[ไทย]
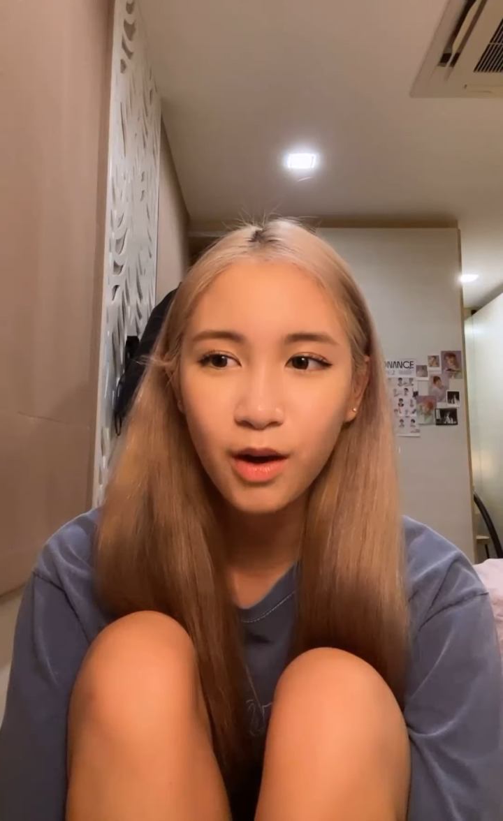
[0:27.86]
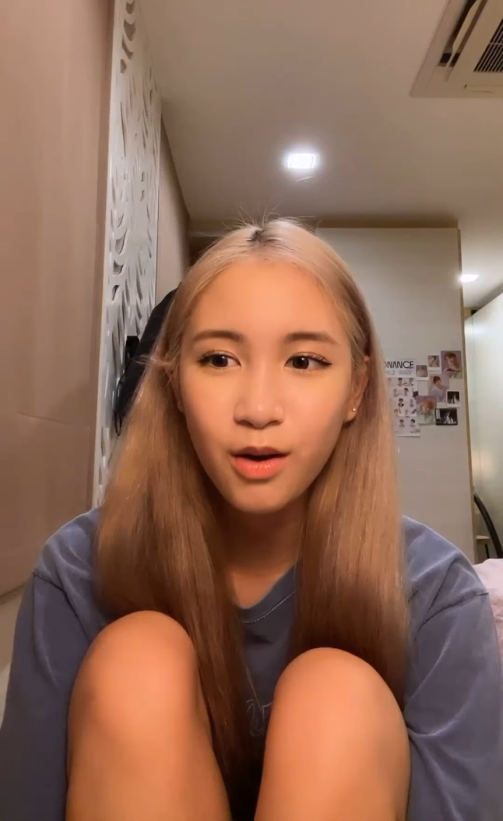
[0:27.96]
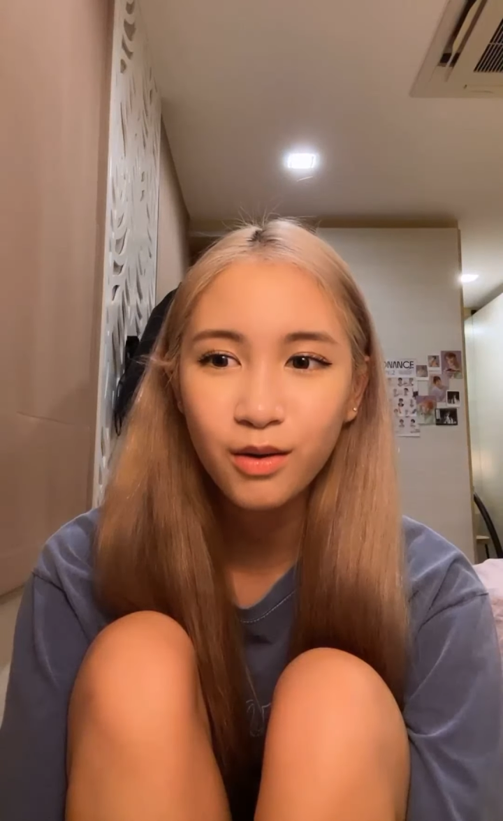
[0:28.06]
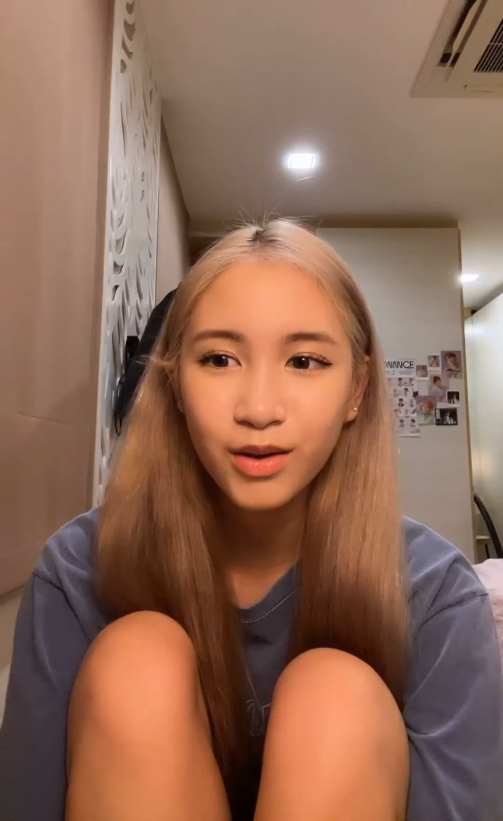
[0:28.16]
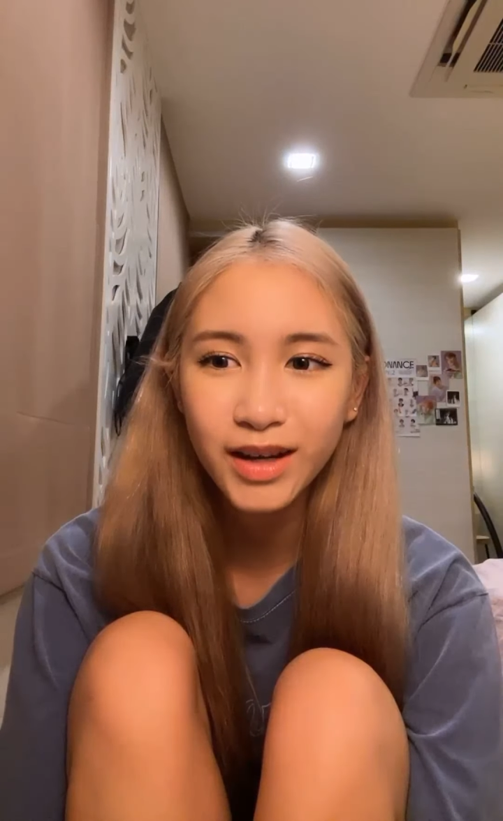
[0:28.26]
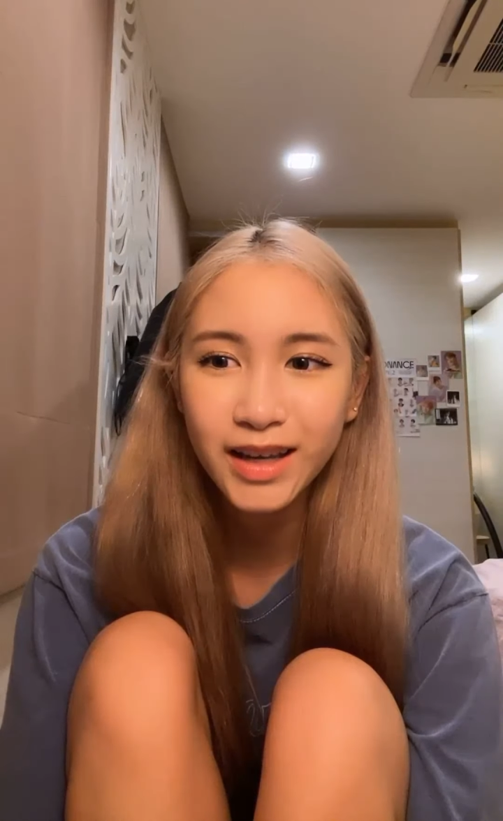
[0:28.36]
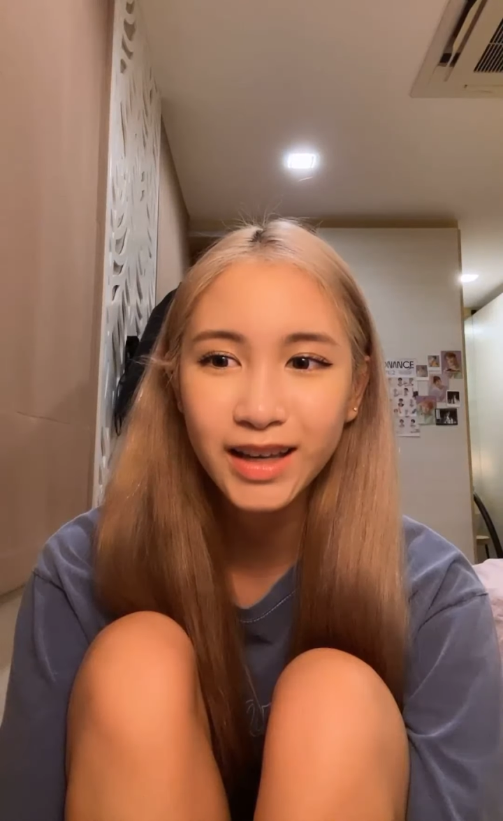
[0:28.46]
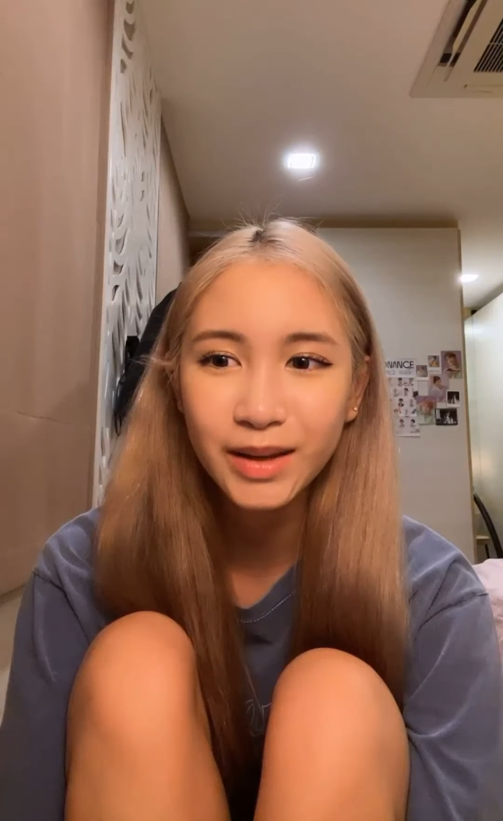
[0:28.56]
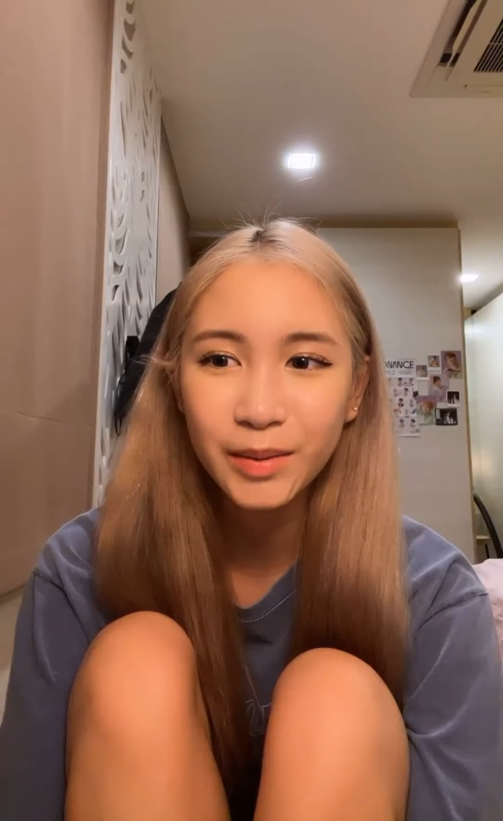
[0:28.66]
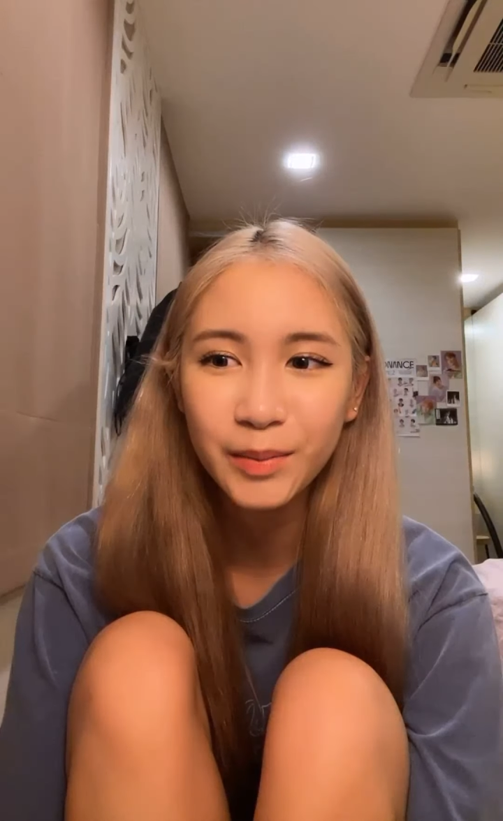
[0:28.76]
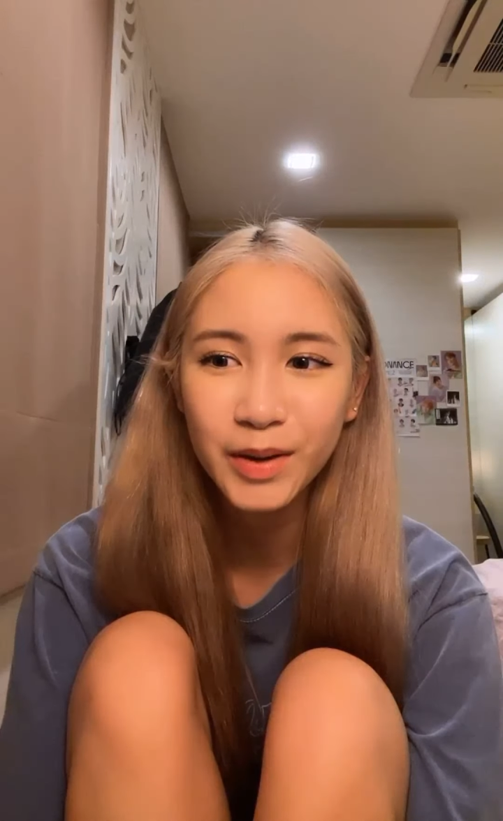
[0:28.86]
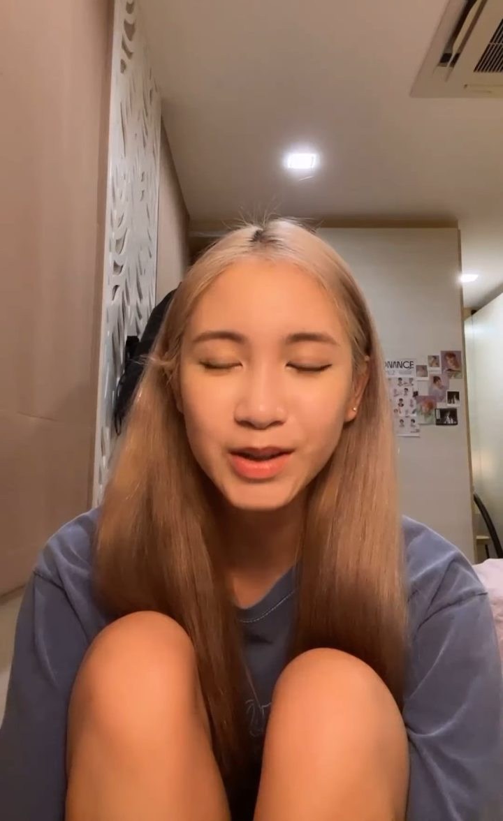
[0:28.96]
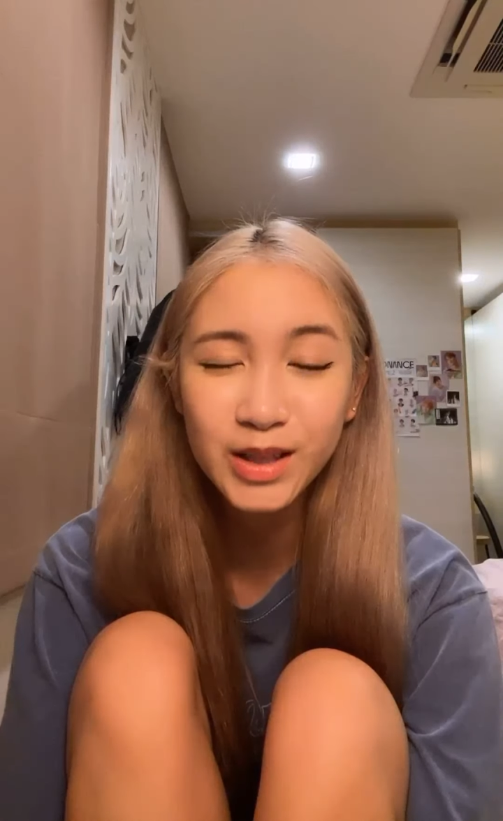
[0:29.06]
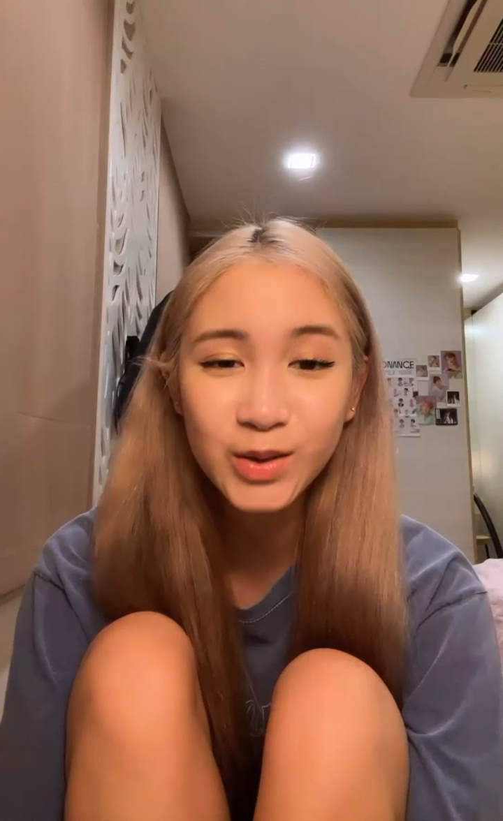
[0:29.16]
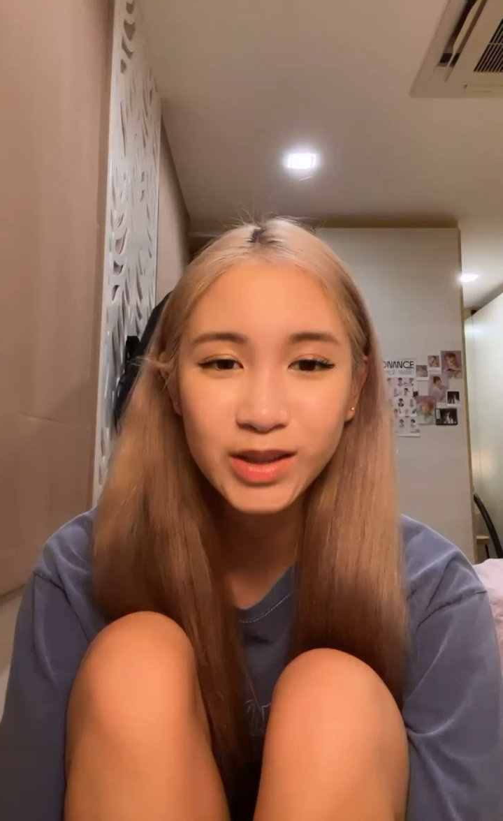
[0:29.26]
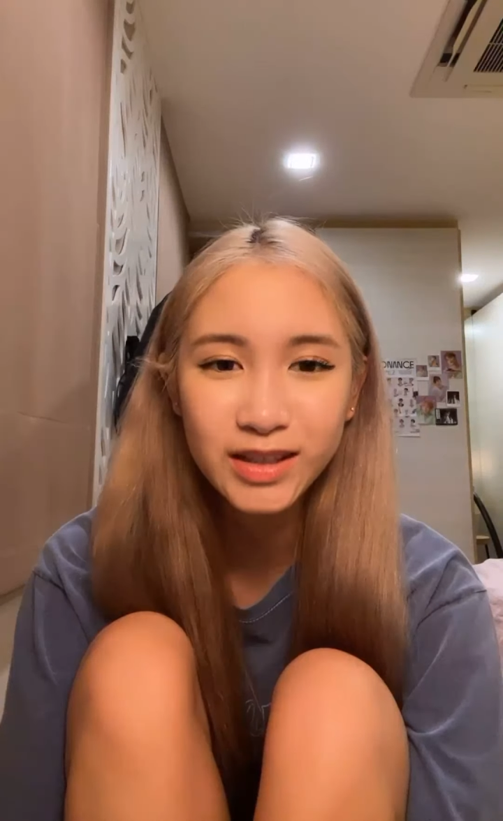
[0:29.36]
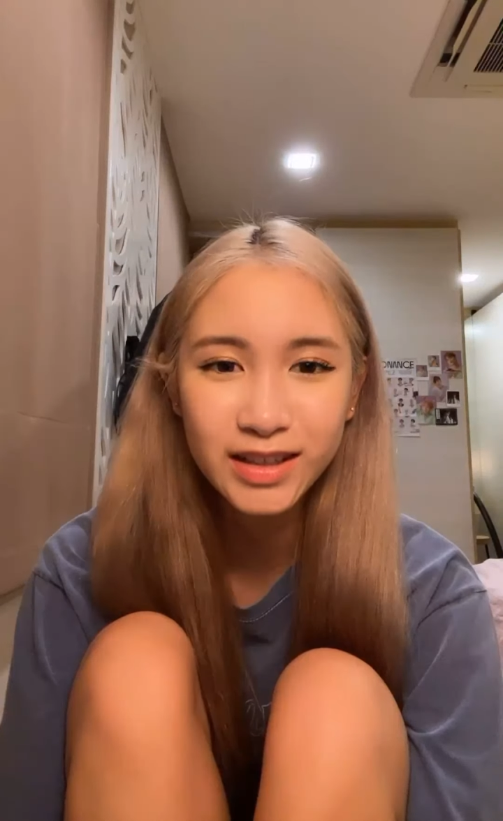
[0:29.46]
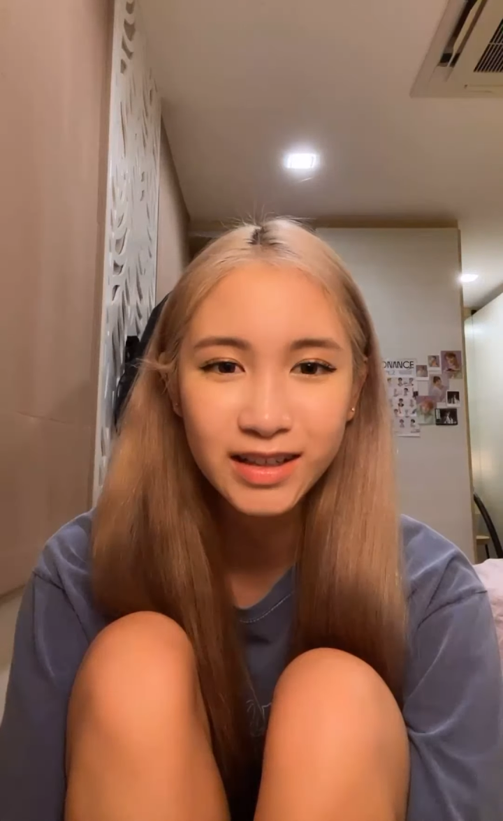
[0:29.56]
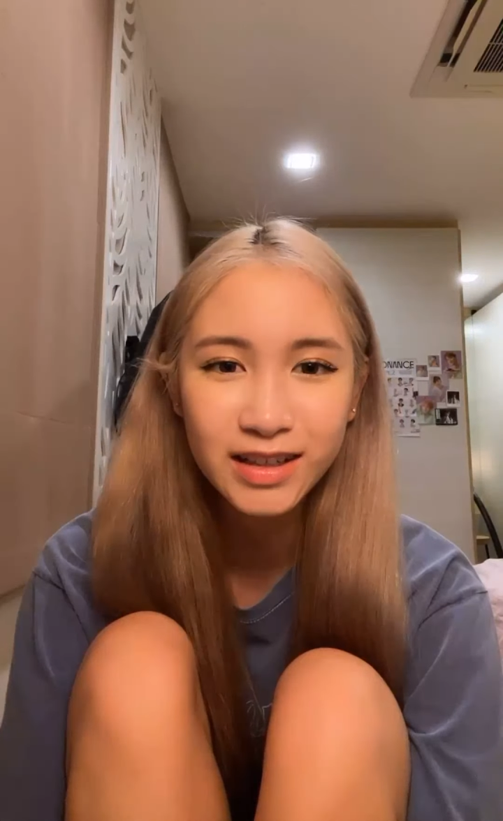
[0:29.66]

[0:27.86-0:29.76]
อ๋อโอเคแต่แบบ มันก็จะรู้สึกนิด